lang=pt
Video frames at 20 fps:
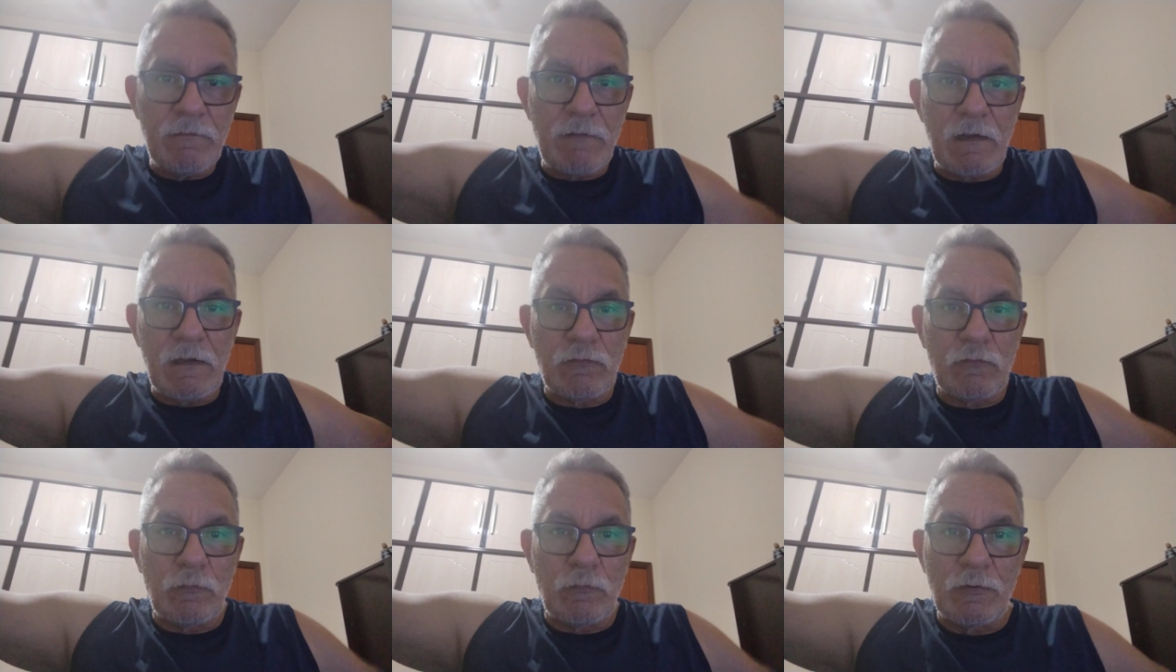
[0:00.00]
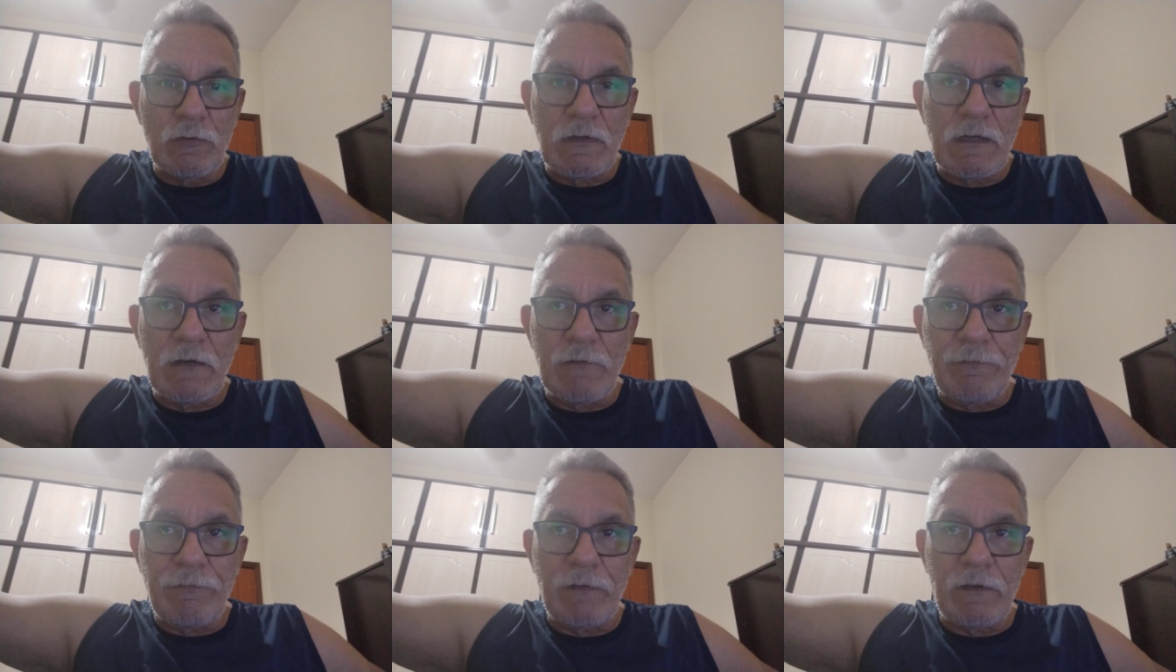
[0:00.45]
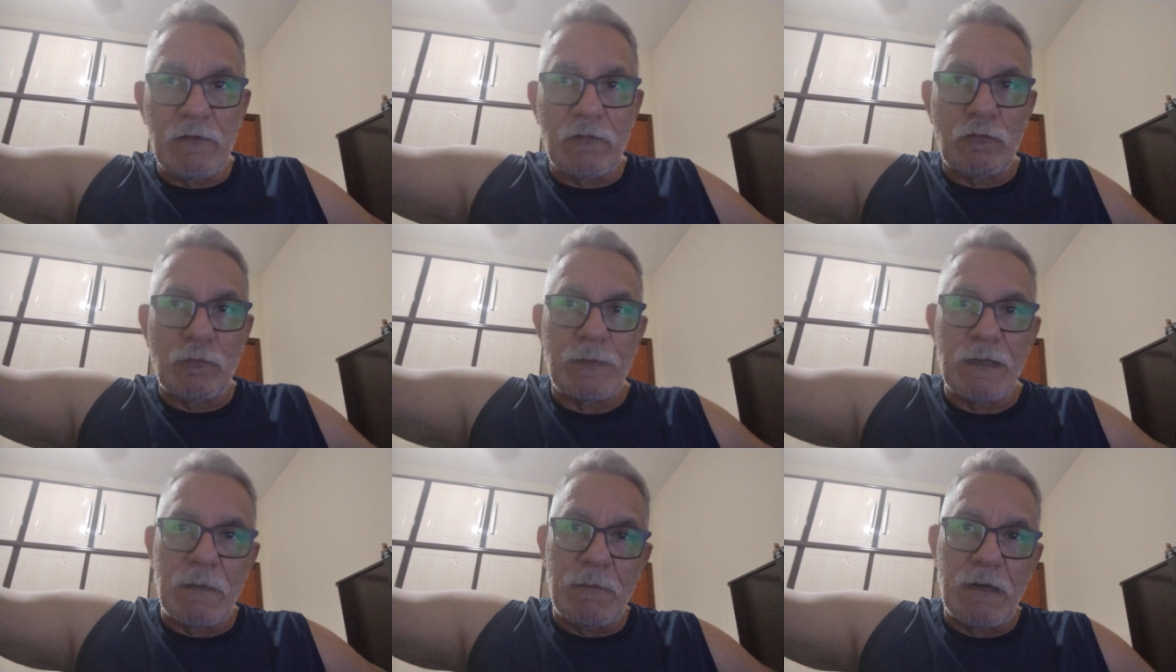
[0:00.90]
Fala sobre o café,
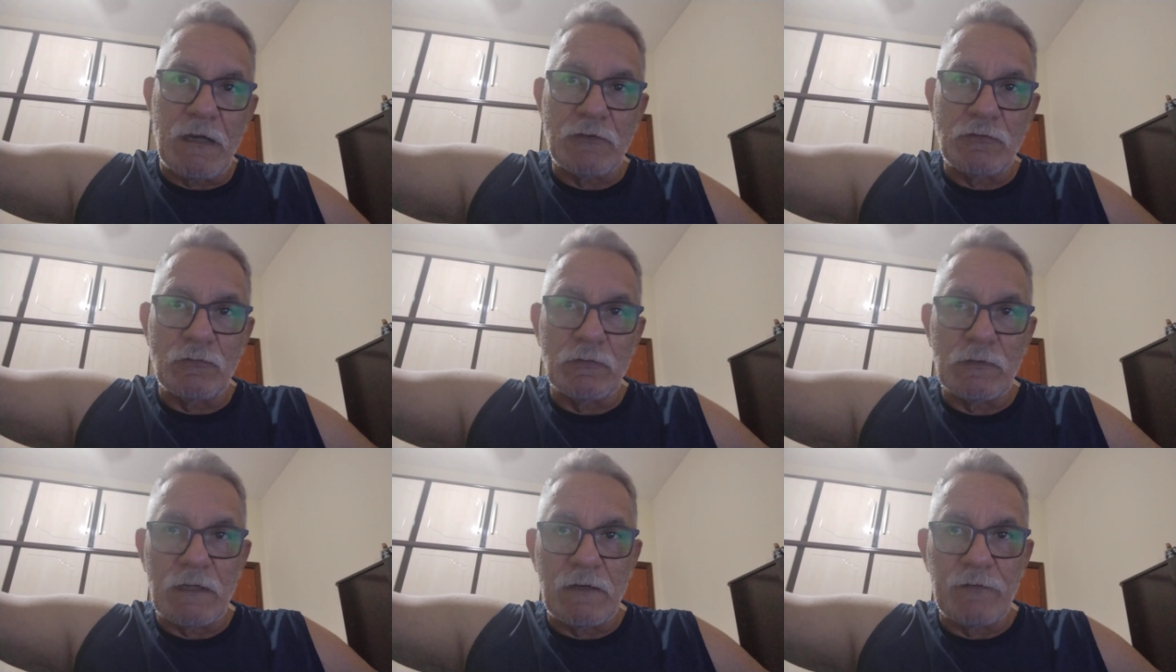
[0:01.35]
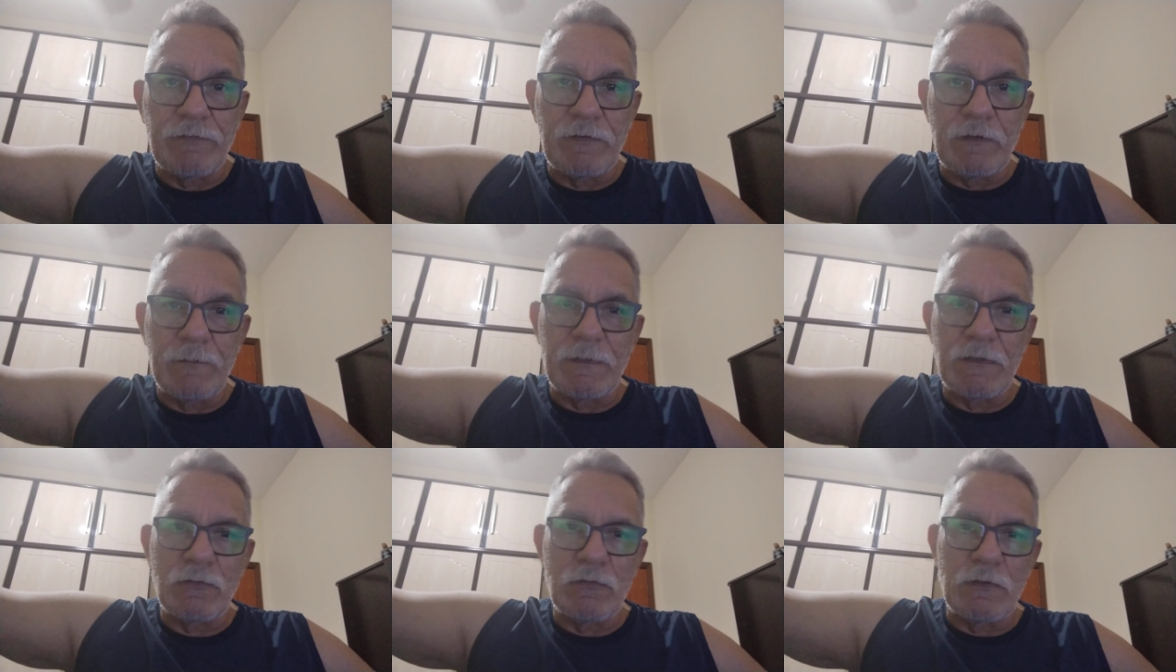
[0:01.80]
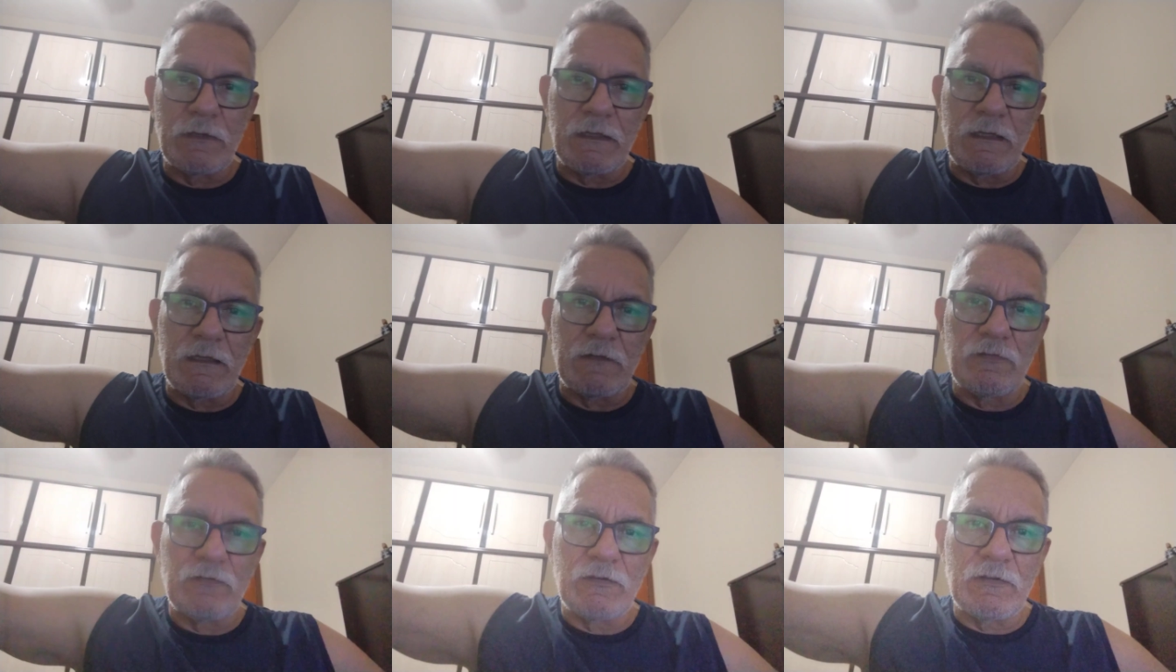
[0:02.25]
sobre a marcha do café para o
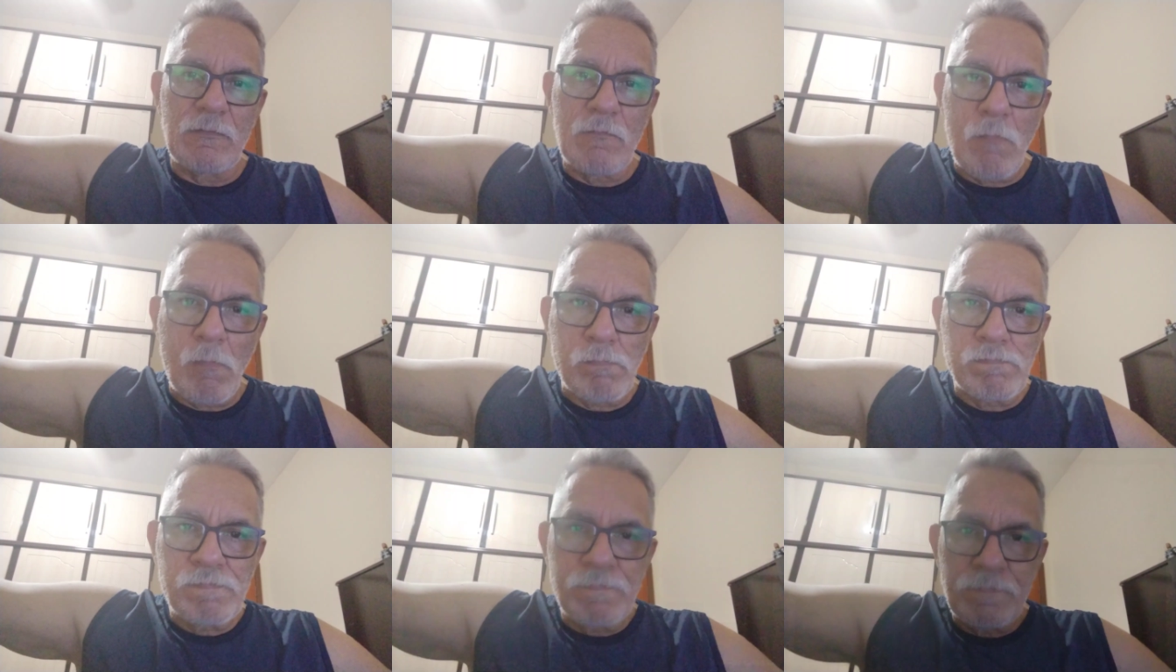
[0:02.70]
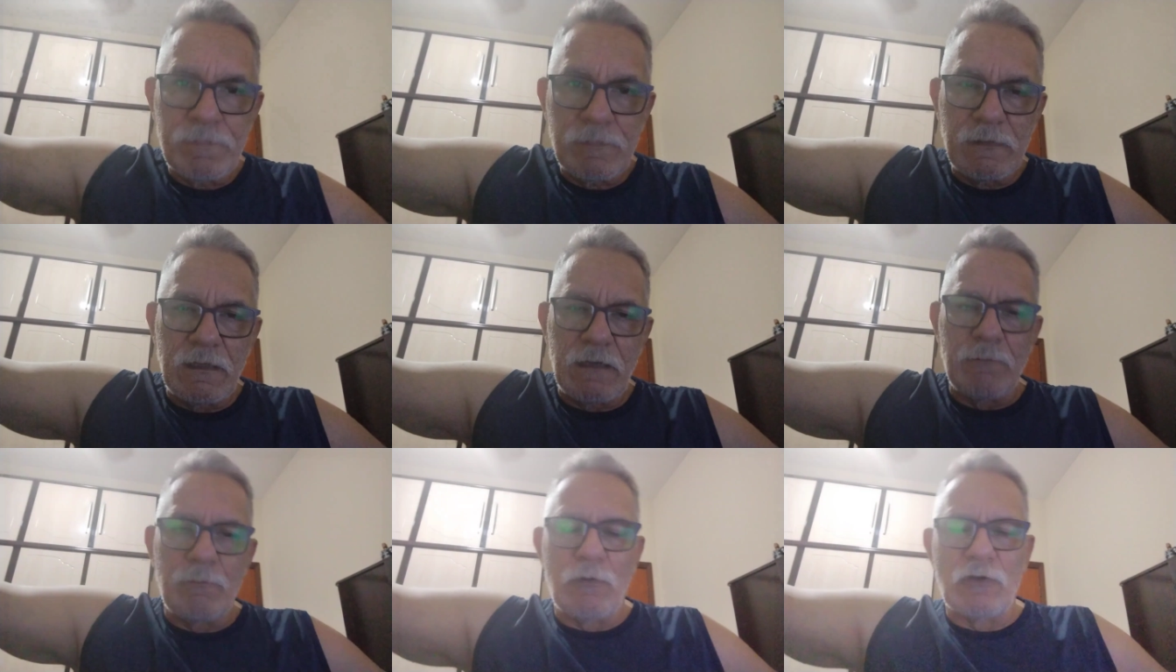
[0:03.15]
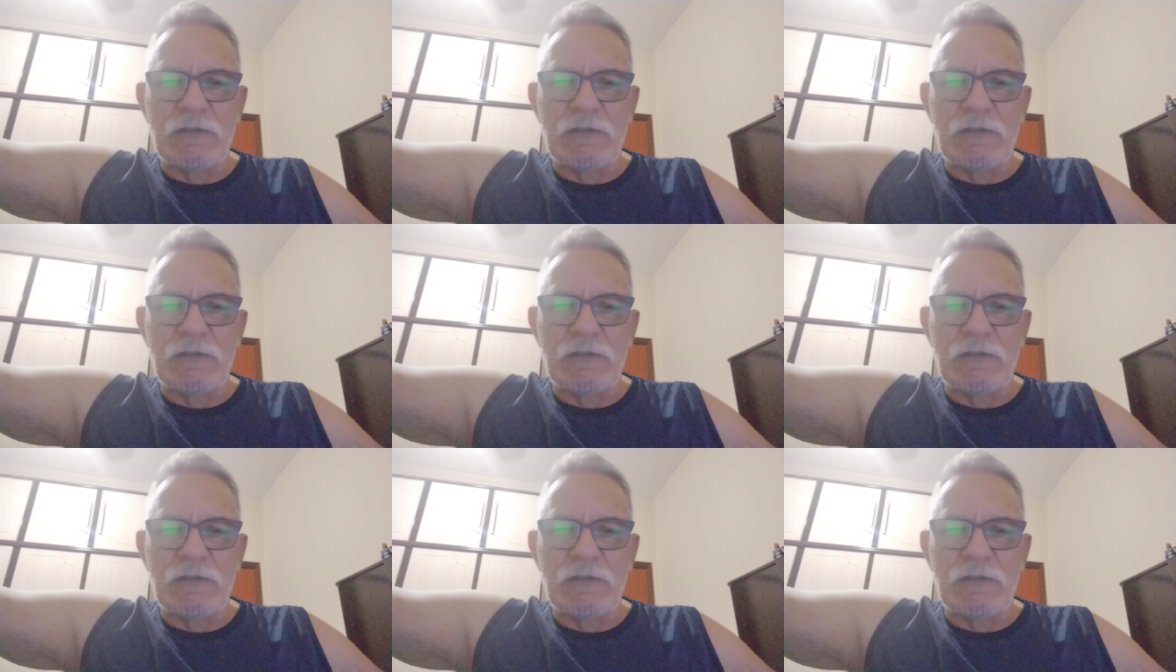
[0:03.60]
oeste, né?